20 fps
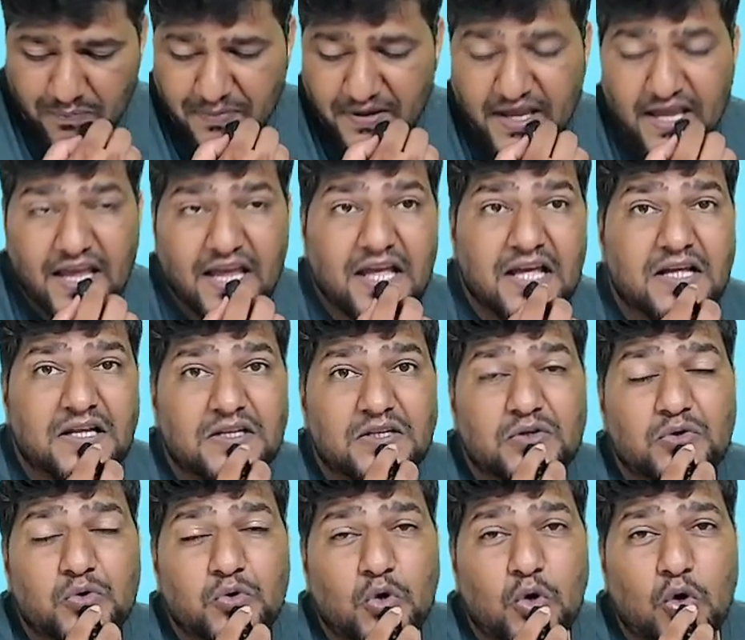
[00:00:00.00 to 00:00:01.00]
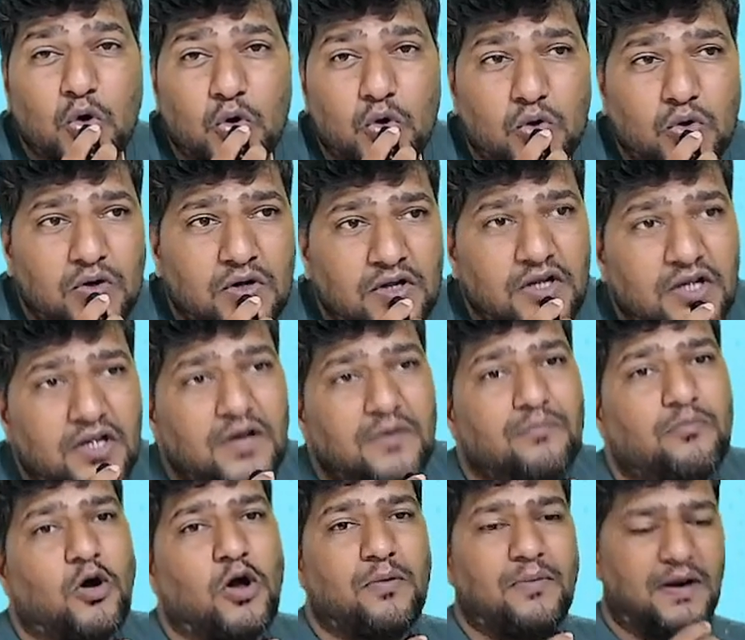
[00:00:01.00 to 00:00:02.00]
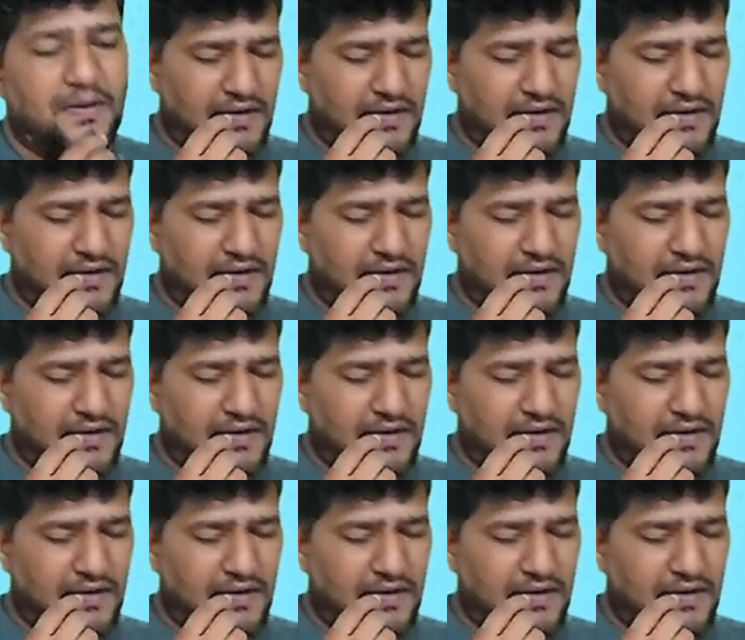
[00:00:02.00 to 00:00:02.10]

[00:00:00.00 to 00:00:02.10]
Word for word: पे नो फॉर्मेट